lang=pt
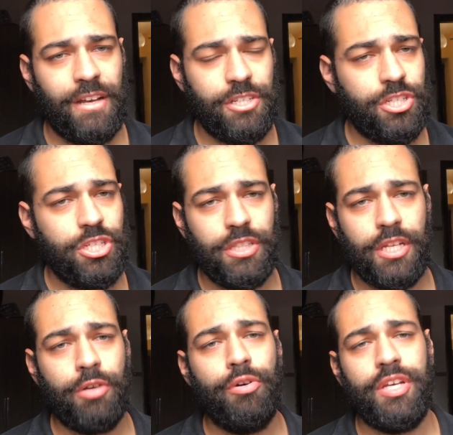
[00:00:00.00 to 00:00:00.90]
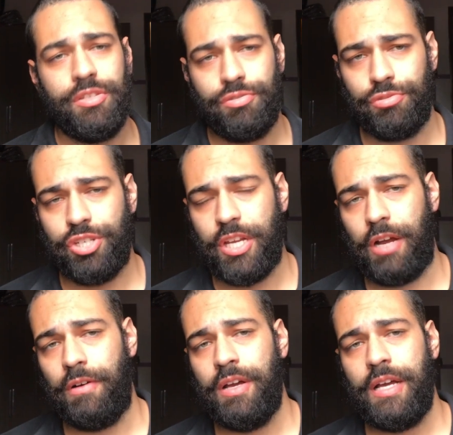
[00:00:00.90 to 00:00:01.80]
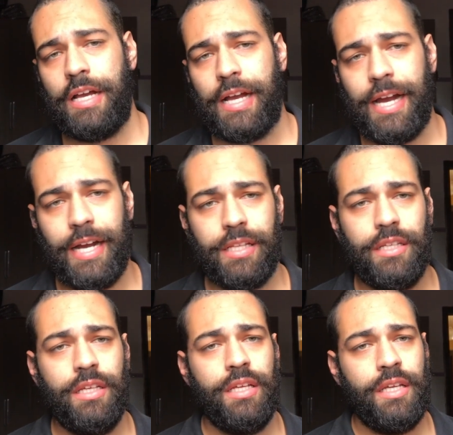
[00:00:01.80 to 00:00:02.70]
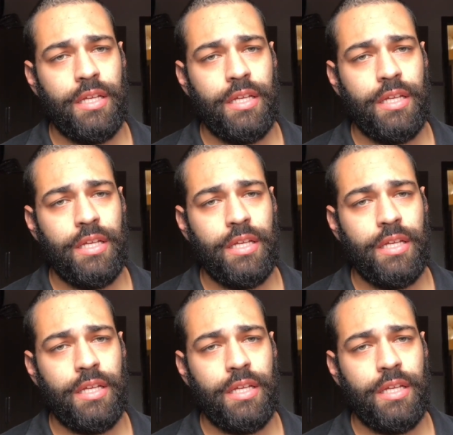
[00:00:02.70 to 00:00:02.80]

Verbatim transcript: a gente entregou isso no geral: carne,